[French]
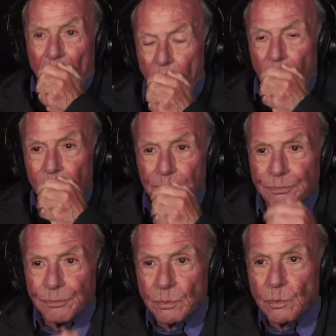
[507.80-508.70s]
c'est
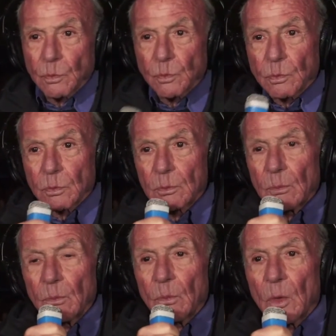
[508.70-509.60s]
compliqué. On doit
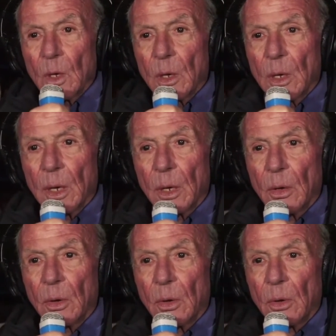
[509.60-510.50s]
combattre sur le terrain
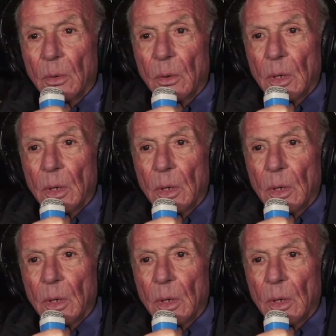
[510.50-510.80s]
médiatique, peut-être.